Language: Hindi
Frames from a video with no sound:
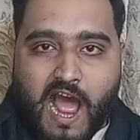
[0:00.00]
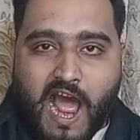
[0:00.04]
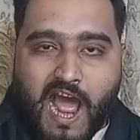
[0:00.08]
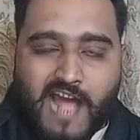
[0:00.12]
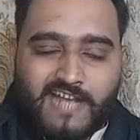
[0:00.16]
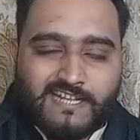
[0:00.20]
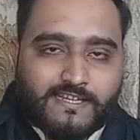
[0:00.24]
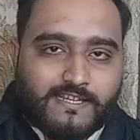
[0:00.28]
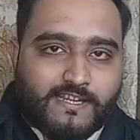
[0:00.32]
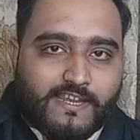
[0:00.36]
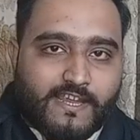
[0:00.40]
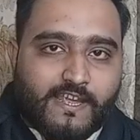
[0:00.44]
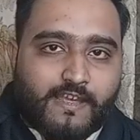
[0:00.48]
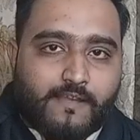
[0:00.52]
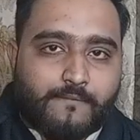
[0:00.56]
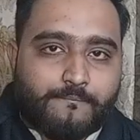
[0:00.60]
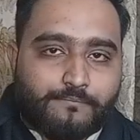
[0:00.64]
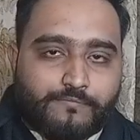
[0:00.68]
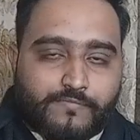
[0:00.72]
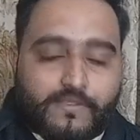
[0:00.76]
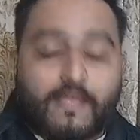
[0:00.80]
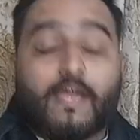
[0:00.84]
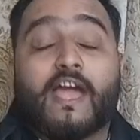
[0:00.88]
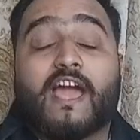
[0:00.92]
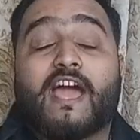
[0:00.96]
आज के
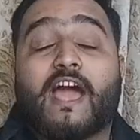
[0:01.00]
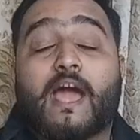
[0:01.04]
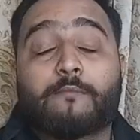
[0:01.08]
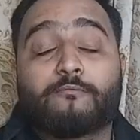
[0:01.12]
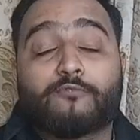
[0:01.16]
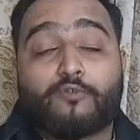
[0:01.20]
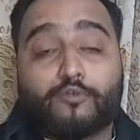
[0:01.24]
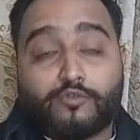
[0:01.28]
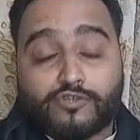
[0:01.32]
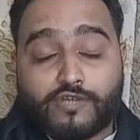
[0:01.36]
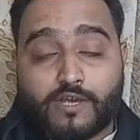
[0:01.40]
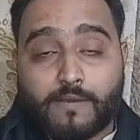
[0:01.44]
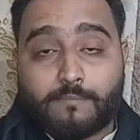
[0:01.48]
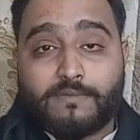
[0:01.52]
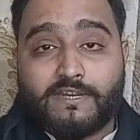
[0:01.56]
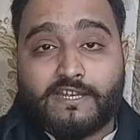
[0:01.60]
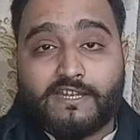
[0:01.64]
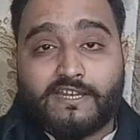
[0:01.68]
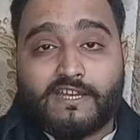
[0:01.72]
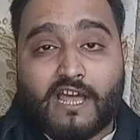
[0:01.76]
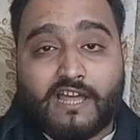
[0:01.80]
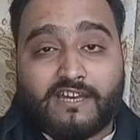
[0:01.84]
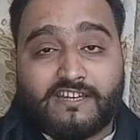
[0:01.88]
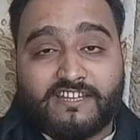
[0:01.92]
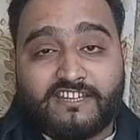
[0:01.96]
अहम
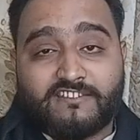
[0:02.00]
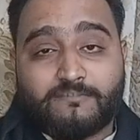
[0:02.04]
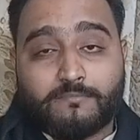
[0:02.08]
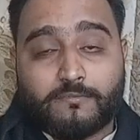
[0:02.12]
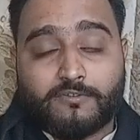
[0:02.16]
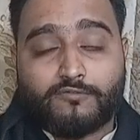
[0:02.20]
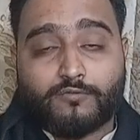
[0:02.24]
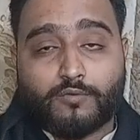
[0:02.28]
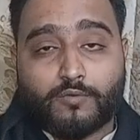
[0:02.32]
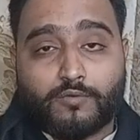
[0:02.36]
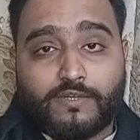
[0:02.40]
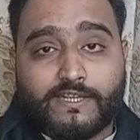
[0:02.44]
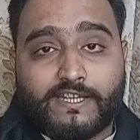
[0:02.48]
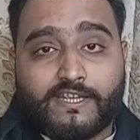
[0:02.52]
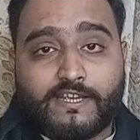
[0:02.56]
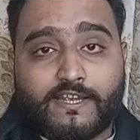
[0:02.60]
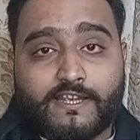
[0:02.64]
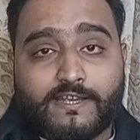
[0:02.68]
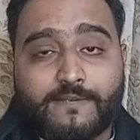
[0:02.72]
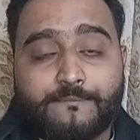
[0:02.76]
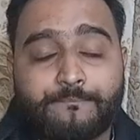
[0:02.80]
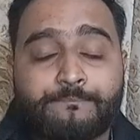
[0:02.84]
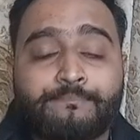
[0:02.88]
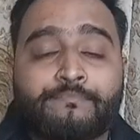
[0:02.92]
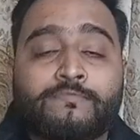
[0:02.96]
खुशखबरी अनीस मंसूरी
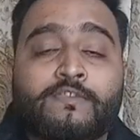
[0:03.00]
की